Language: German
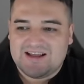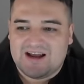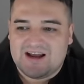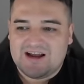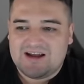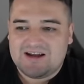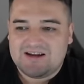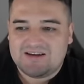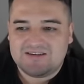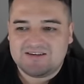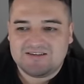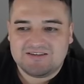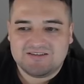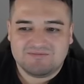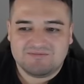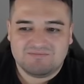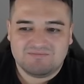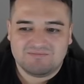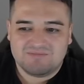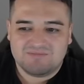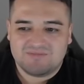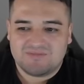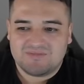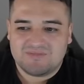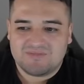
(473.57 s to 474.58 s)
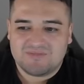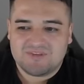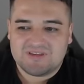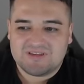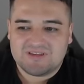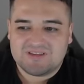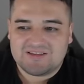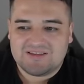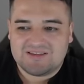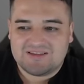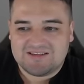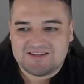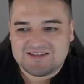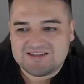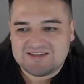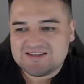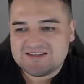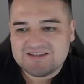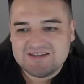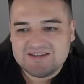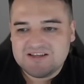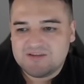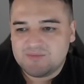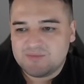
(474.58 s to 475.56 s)
da, das
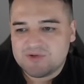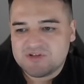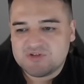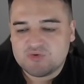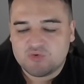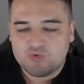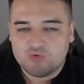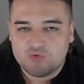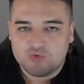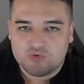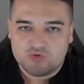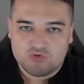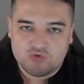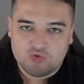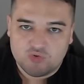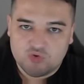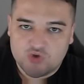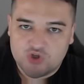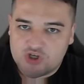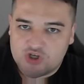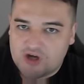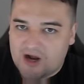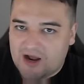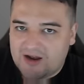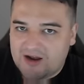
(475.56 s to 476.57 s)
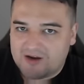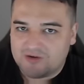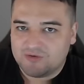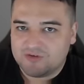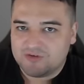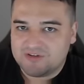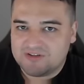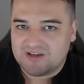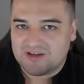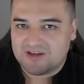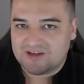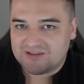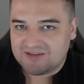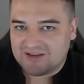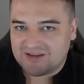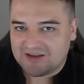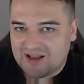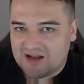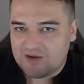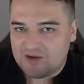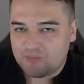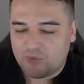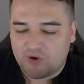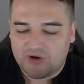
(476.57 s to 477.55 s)
ist nicht mehr so, so stark und der, der
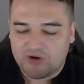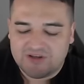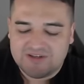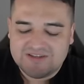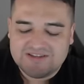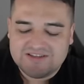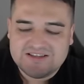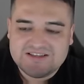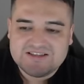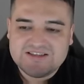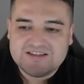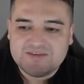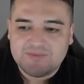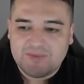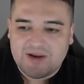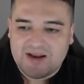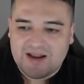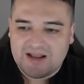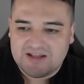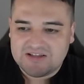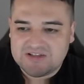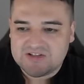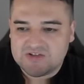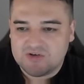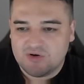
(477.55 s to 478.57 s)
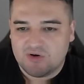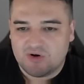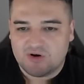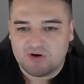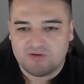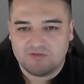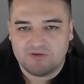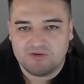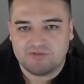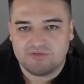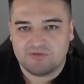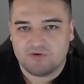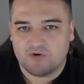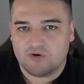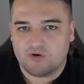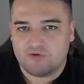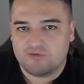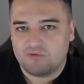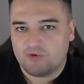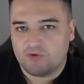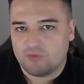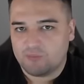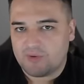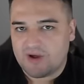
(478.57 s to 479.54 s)
Geldbeutel sitzt nicht mehr ganz so locker wie von
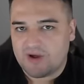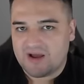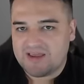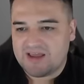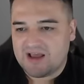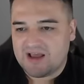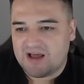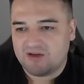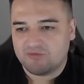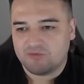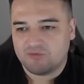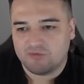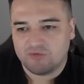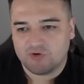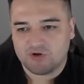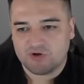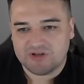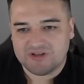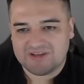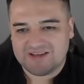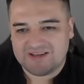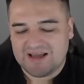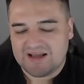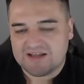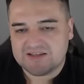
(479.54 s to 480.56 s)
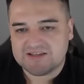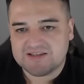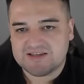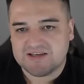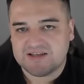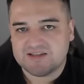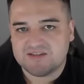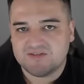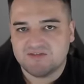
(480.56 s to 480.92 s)
noch vor ein paar Jahren, wo wirklich ganz,